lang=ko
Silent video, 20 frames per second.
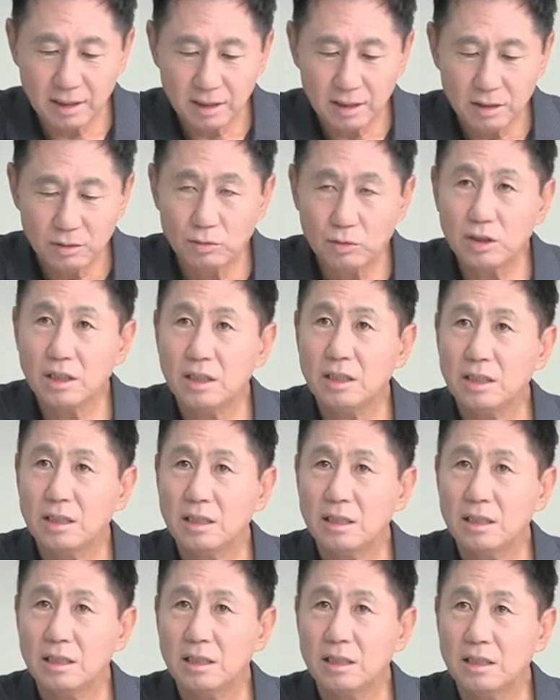우리
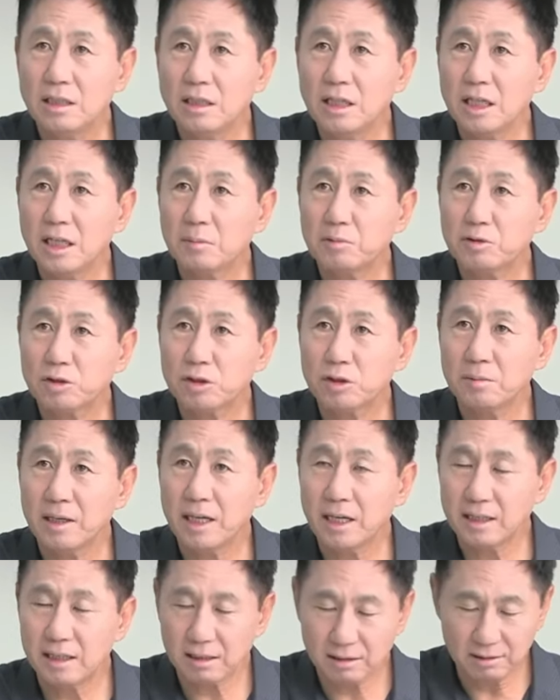이 얘기부터 좀
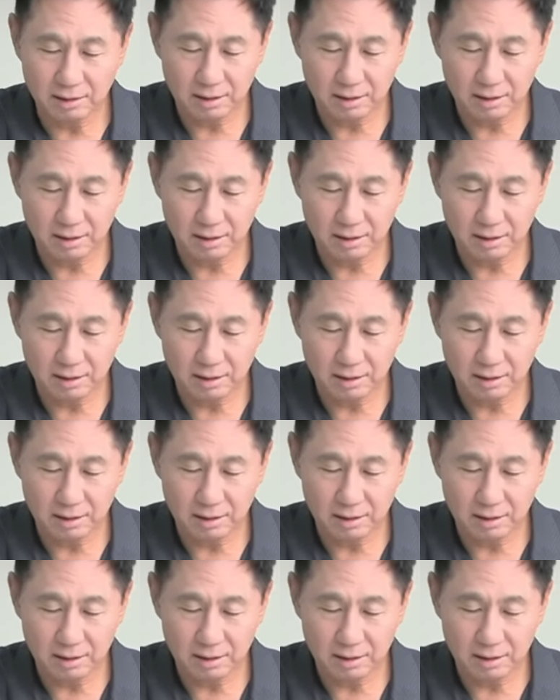해야 될 것